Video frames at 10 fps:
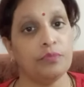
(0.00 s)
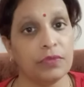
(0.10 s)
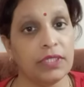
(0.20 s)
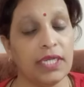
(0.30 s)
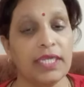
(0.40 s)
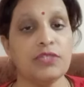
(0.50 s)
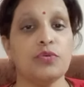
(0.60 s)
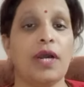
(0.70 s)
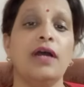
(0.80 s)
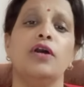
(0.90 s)
रिलीज़
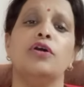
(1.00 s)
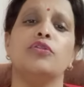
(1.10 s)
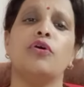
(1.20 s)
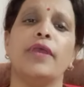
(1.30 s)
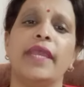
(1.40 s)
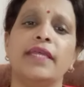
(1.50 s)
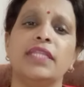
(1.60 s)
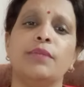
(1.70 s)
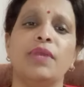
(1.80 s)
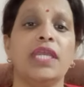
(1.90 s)
हुआ तो एक
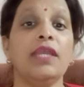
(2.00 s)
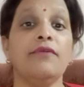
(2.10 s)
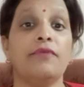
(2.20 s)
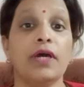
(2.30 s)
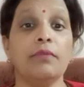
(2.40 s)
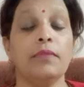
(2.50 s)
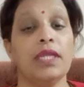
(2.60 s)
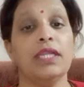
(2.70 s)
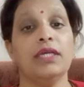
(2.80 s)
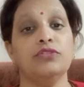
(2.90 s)
दिन में ही वन
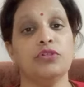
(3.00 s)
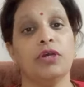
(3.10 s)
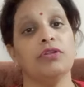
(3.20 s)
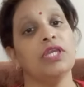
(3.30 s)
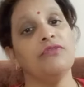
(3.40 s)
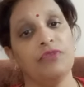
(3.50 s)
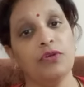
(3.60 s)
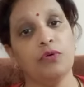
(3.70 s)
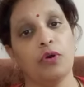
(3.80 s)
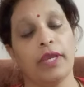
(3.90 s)
मिलियन जो है उनके व्यू
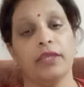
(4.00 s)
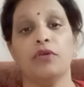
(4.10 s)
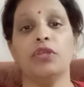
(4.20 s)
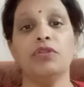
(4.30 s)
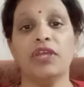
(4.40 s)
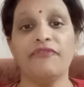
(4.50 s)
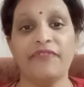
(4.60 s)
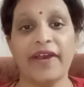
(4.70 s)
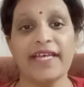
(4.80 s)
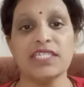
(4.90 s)
हो गए क्योंकि उनके
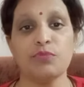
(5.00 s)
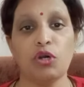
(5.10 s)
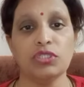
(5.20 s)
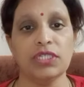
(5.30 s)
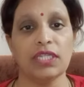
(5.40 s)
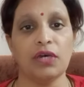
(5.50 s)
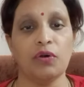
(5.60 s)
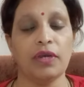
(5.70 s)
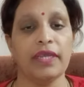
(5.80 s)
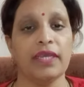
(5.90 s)
फैंस बहुत ज़्यादा हो
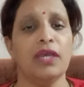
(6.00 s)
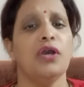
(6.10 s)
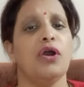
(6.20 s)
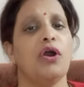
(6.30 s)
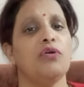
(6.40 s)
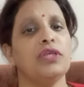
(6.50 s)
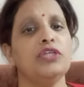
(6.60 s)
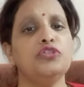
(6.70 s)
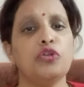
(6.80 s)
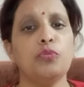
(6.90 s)
गए हैं और उनकी
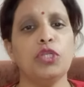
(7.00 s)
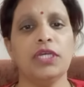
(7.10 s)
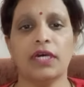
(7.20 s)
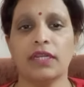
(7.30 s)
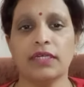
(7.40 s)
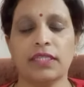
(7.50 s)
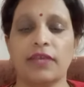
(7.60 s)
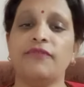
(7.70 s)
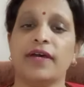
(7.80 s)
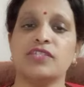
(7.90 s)
चुलबुली हरकतें
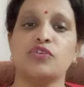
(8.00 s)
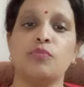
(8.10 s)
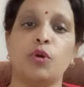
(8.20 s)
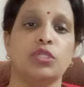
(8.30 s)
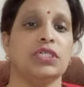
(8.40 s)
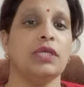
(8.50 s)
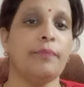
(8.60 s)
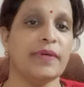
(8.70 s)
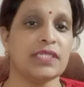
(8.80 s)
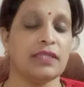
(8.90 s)
फैंस को बहुत ज़्यादा
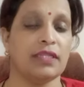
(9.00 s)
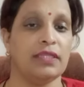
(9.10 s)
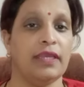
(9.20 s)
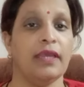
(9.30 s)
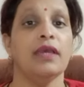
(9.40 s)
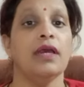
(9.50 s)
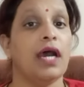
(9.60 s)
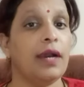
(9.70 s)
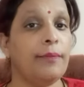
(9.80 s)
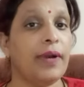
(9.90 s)
पसंद आती हैं
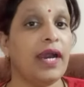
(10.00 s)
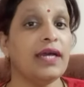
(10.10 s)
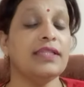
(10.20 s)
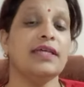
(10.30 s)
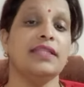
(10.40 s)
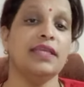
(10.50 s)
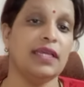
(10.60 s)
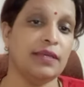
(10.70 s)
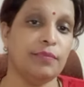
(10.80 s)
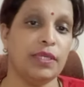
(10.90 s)
अब बात आती
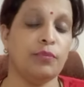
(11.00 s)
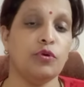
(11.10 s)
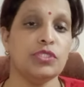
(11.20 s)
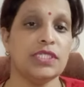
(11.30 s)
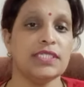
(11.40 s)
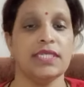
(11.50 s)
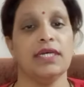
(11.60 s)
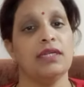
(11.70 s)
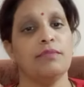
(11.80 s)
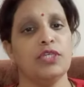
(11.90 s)
है बिग बॉस जैसे
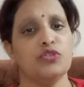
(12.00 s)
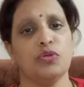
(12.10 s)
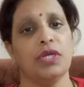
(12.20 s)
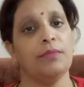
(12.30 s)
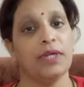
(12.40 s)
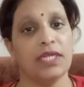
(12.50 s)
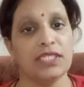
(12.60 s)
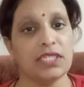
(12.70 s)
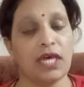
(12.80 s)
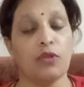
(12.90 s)
घर में जो है बड़े
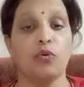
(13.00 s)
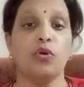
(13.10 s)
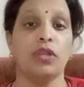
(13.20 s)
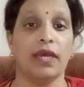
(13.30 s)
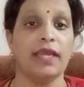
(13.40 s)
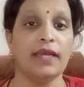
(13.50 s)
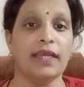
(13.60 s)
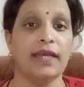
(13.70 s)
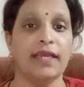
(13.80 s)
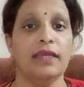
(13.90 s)
सितारों को लाया
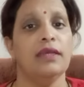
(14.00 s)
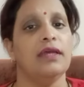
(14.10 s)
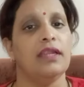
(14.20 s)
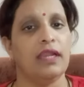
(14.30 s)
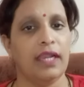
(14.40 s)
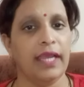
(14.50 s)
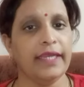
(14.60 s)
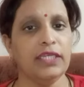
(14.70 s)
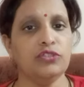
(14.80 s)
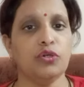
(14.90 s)
गया है
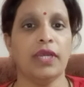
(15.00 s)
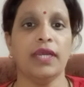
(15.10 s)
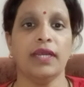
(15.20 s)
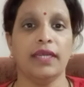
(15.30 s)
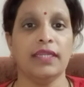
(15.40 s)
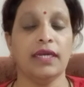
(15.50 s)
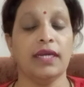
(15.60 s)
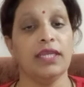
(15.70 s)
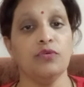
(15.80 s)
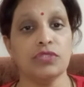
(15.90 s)
लेकिन जो है कहीं ना
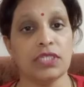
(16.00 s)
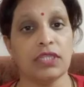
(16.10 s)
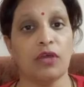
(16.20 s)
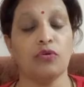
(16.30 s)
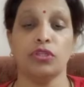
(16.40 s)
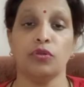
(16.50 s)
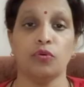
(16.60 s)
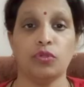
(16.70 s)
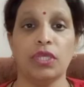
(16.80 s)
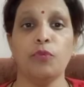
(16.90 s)
कहीं उन सितारों की तो
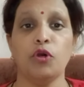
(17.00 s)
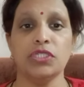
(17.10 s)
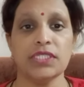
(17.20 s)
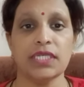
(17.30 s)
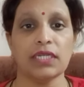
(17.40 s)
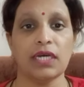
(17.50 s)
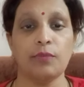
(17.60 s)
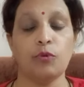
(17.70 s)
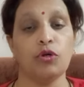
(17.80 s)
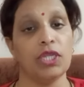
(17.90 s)
खुद ही पोजिशन कम
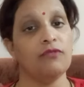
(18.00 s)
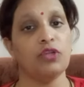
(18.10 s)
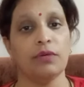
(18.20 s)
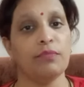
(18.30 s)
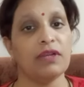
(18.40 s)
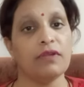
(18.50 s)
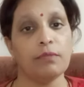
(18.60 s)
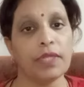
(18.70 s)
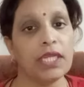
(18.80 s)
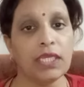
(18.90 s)
हो रही है वो नंबर वन
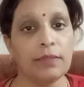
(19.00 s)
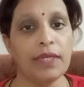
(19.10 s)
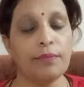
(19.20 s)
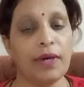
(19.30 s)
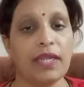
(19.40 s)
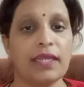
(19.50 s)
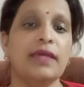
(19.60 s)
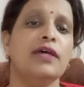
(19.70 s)
पर नहीं बन पा रहे